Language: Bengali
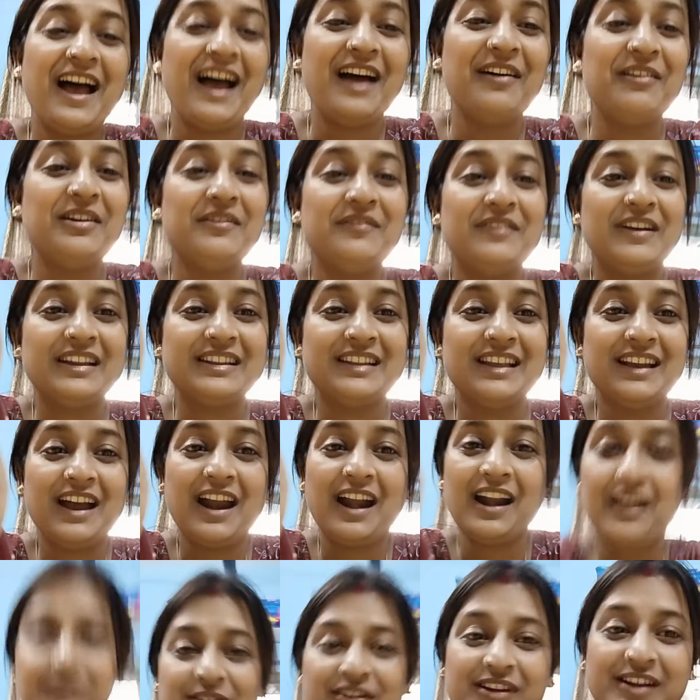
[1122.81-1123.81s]
আমার মাথা
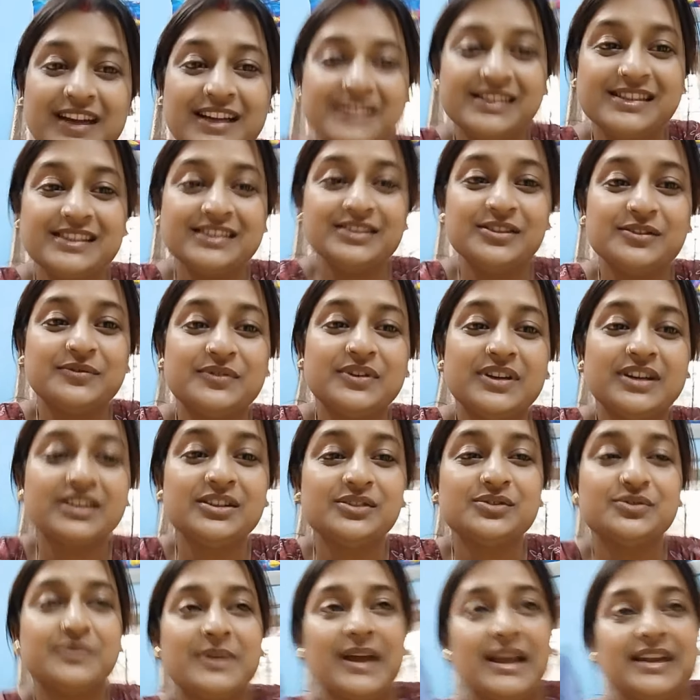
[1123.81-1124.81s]
খারাপ হয়ে গেছে তোমরা
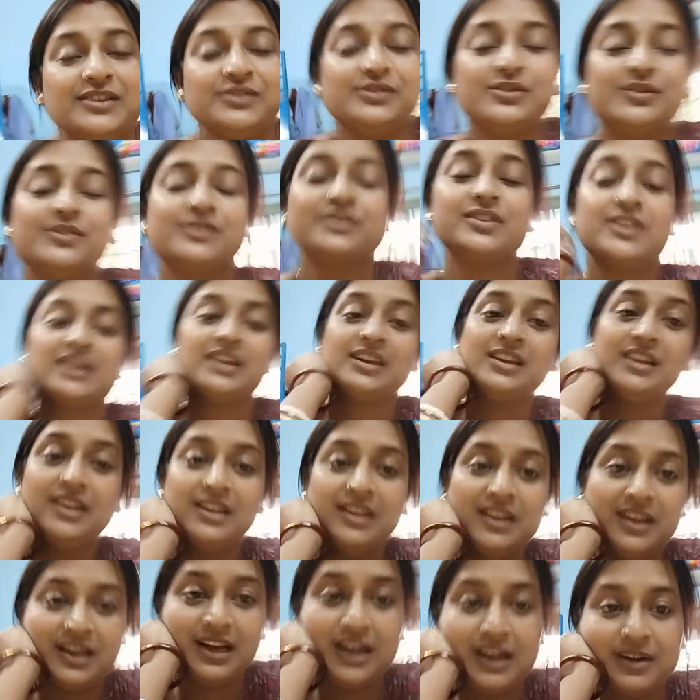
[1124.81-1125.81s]
কিছু মাইন্ড করো না
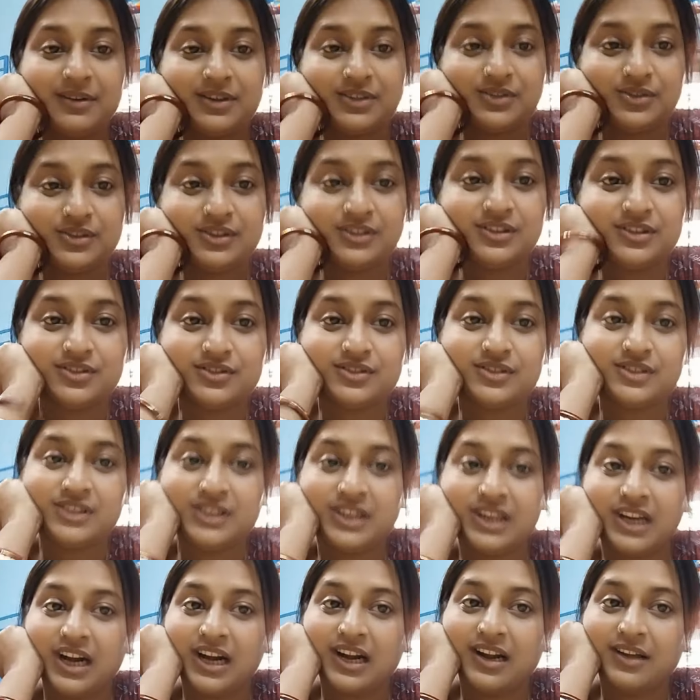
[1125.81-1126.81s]
আমার সত্যি
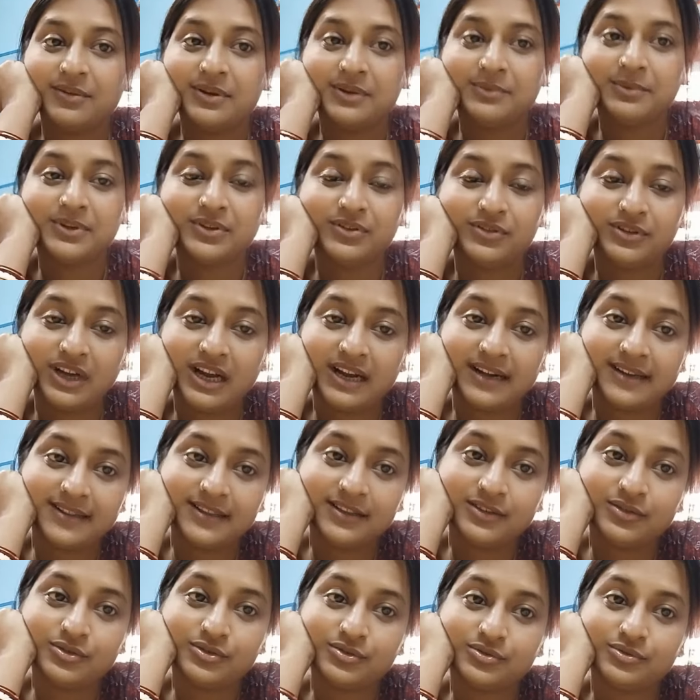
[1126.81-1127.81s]
শরীরটা খারাপ এইমাত্র
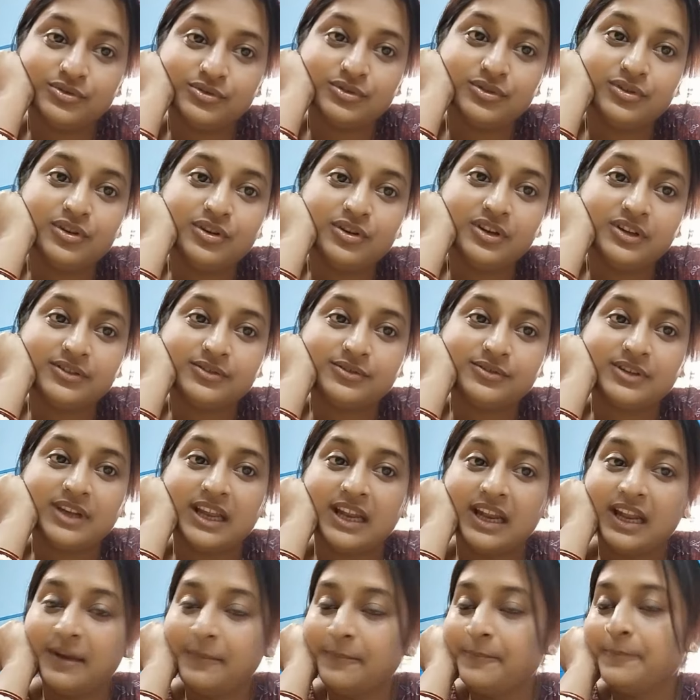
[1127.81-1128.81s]
কার্তিক ওষুধ দিল একটু
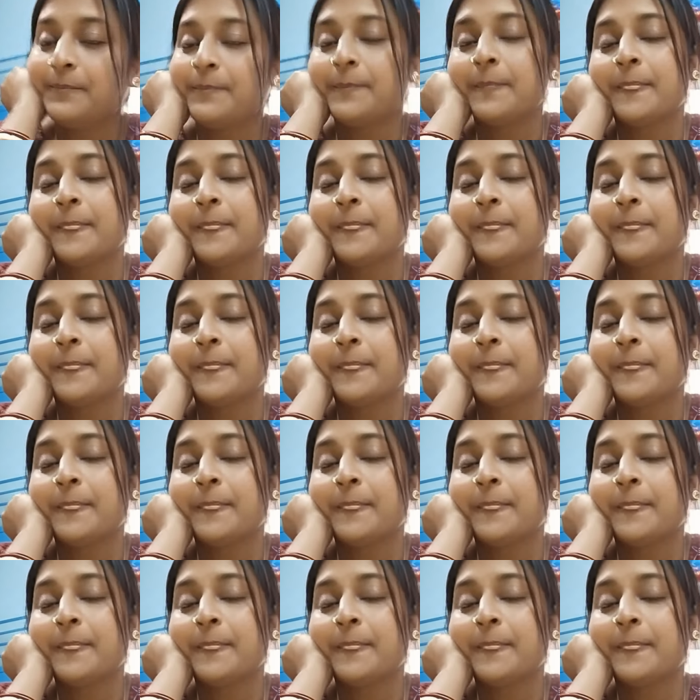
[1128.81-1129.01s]
খেলাম